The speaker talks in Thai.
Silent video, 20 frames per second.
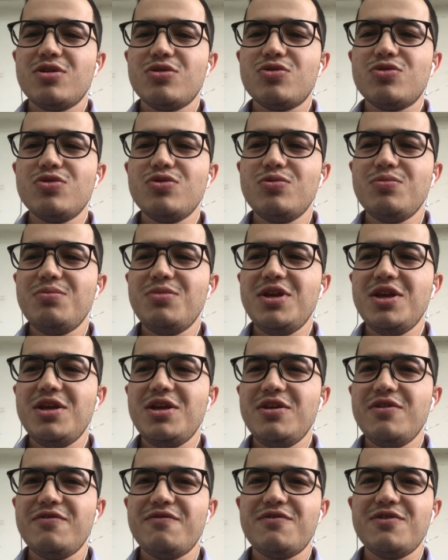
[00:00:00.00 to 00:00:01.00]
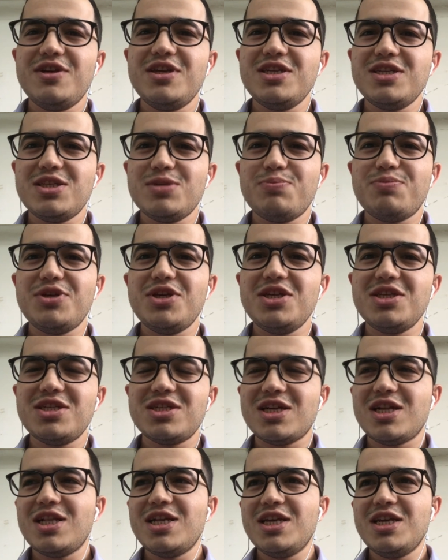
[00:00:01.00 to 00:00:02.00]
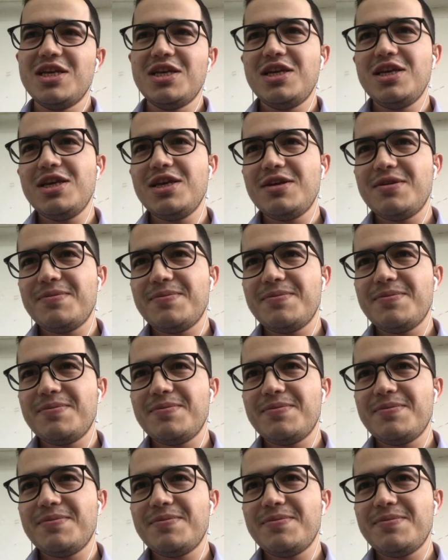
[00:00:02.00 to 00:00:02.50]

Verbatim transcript: คุณมีฟรีสปีชอะไรงี้